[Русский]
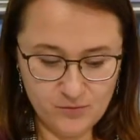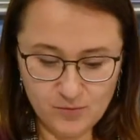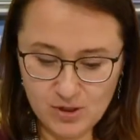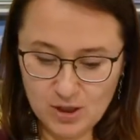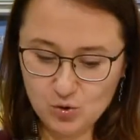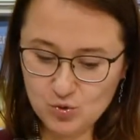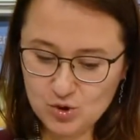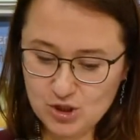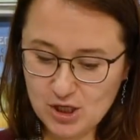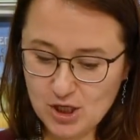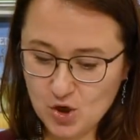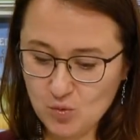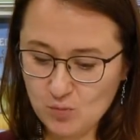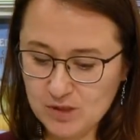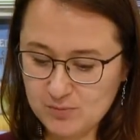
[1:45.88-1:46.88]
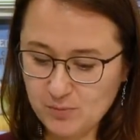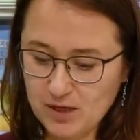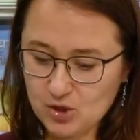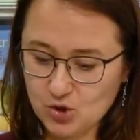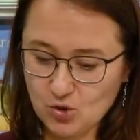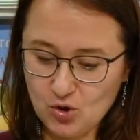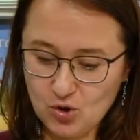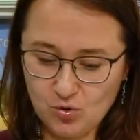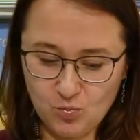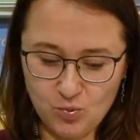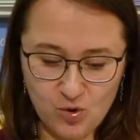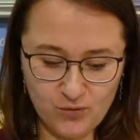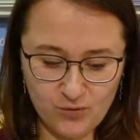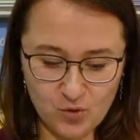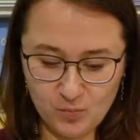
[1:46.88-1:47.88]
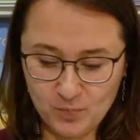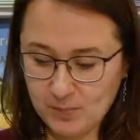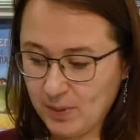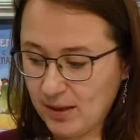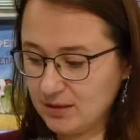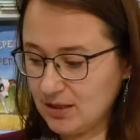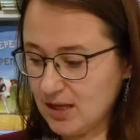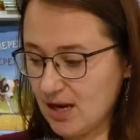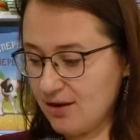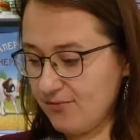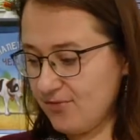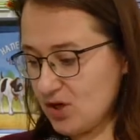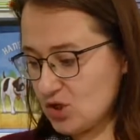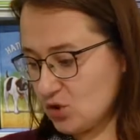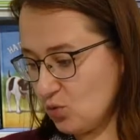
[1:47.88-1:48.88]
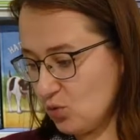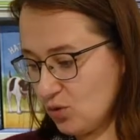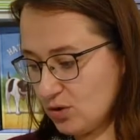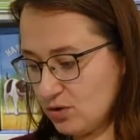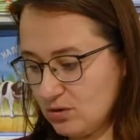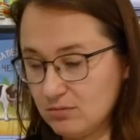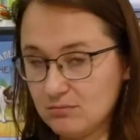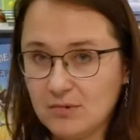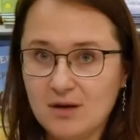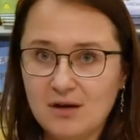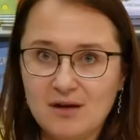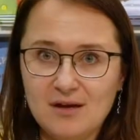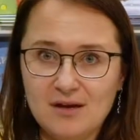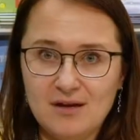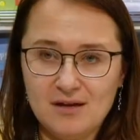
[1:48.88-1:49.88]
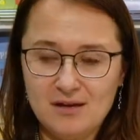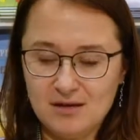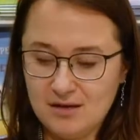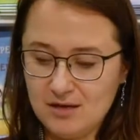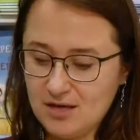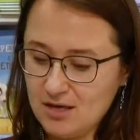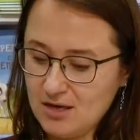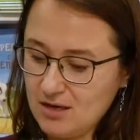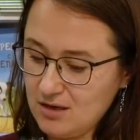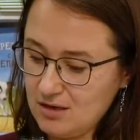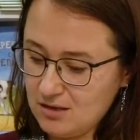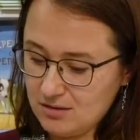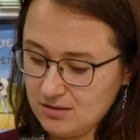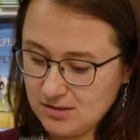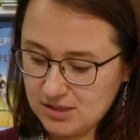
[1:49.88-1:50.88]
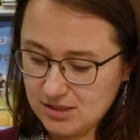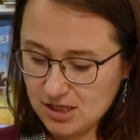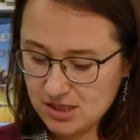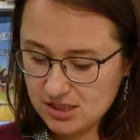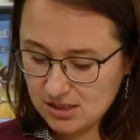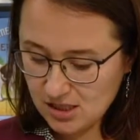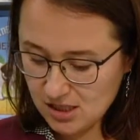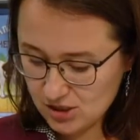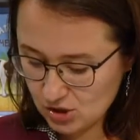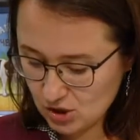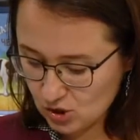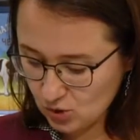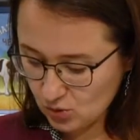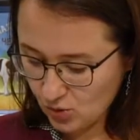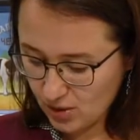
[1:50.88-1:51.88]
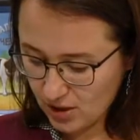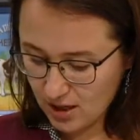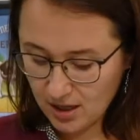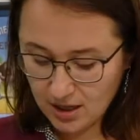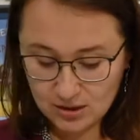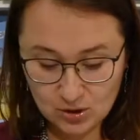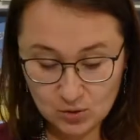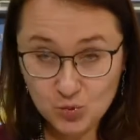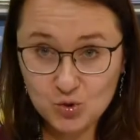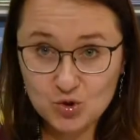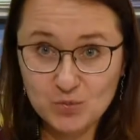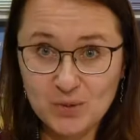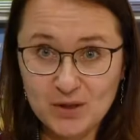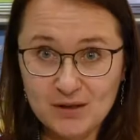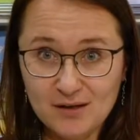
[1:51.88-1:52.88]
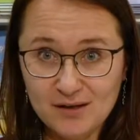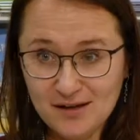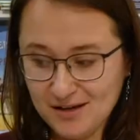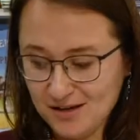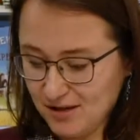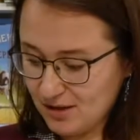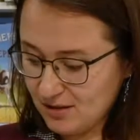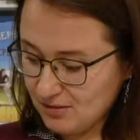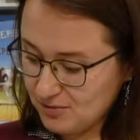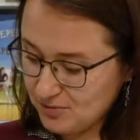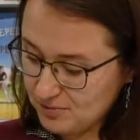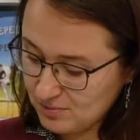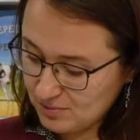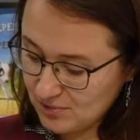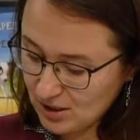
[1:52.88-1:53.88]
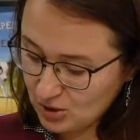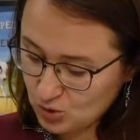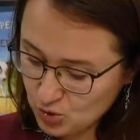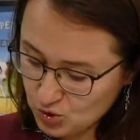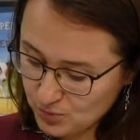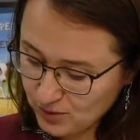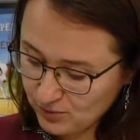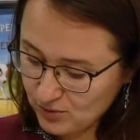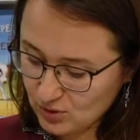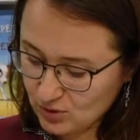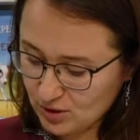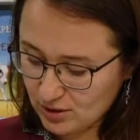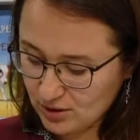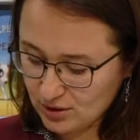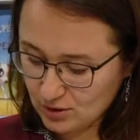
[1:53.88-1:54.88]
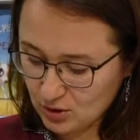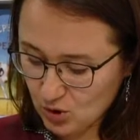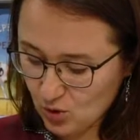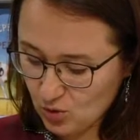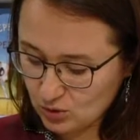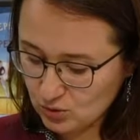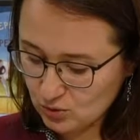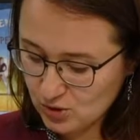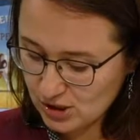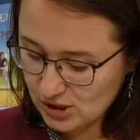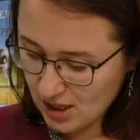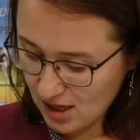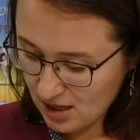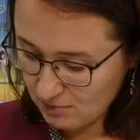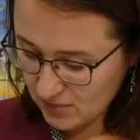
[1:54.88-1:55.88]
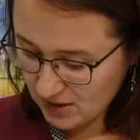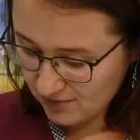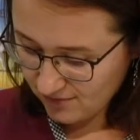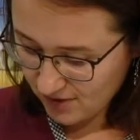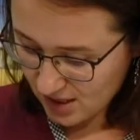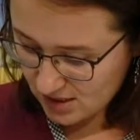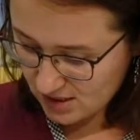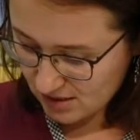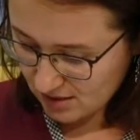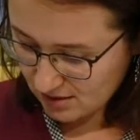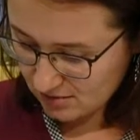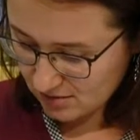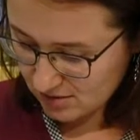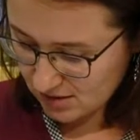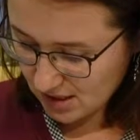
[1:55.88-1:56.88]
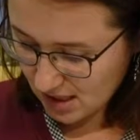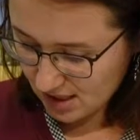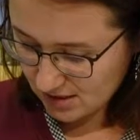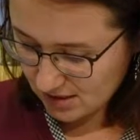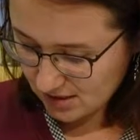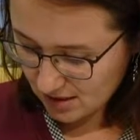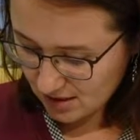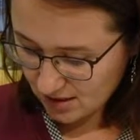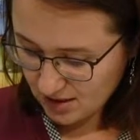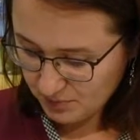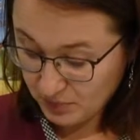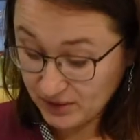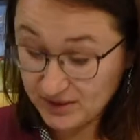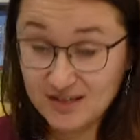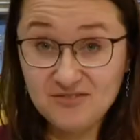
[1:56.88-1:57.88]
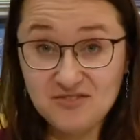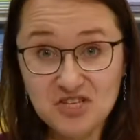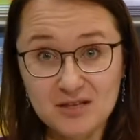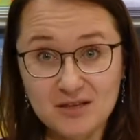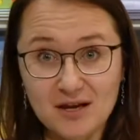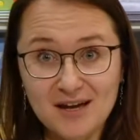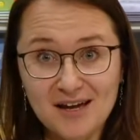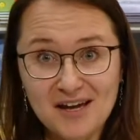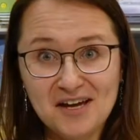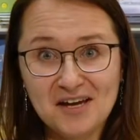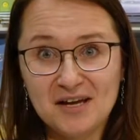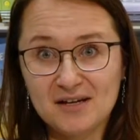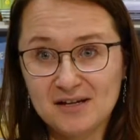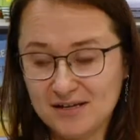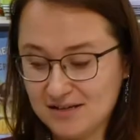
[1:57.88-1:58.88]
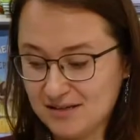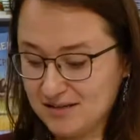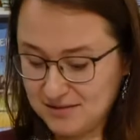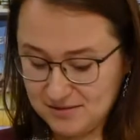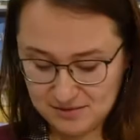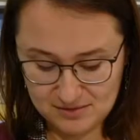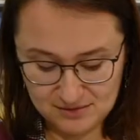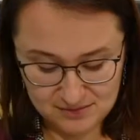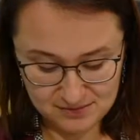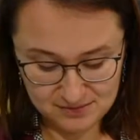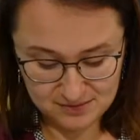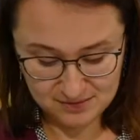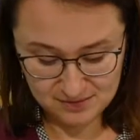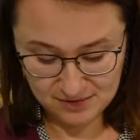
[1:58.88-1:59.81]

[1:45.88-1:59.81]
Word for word: Эту серию мы с большой любовью пополняли весь год. И здесь есть истории о дружбе, Э, о дружбе вот э, трех друзей, медведя, зайца и пингвина, э,